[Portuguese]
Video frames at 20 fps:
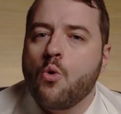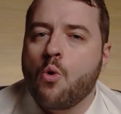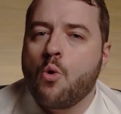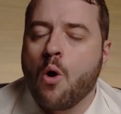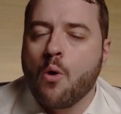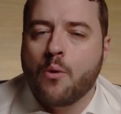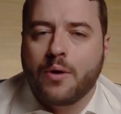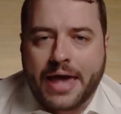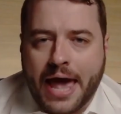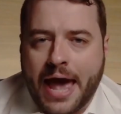
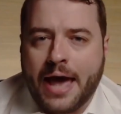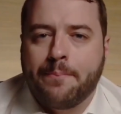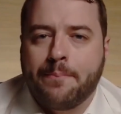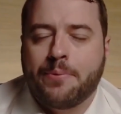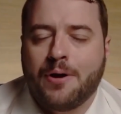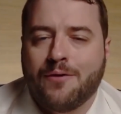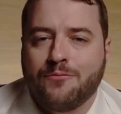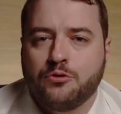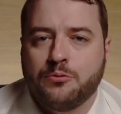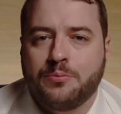Qualquer
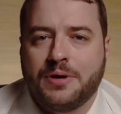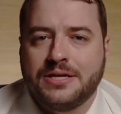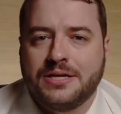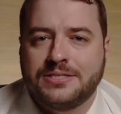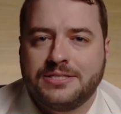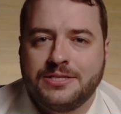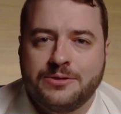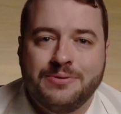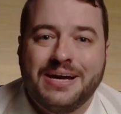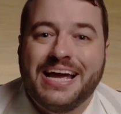prova do
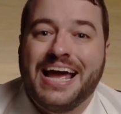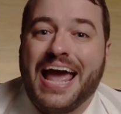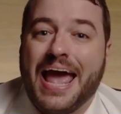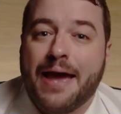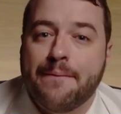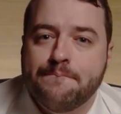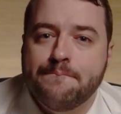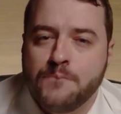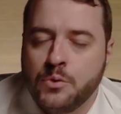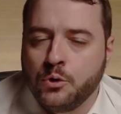Brasil
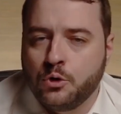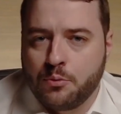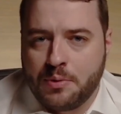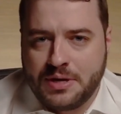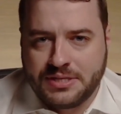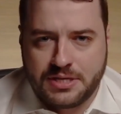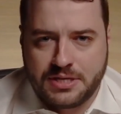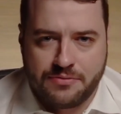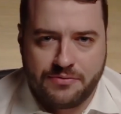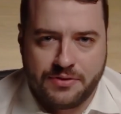é muito
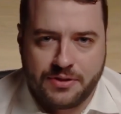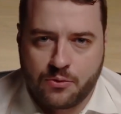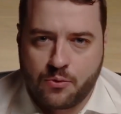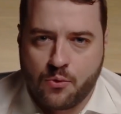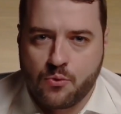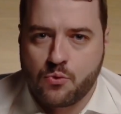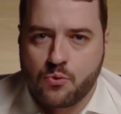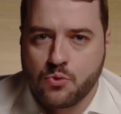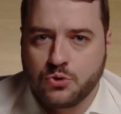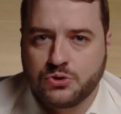bem servida
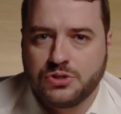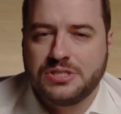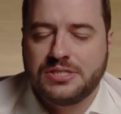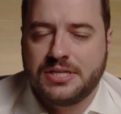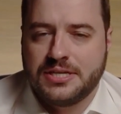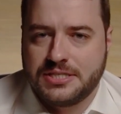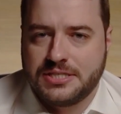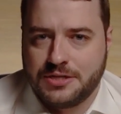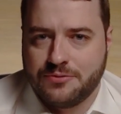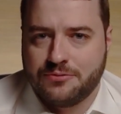com o curso
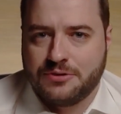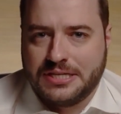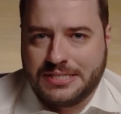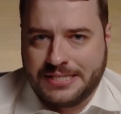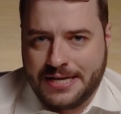extensivo da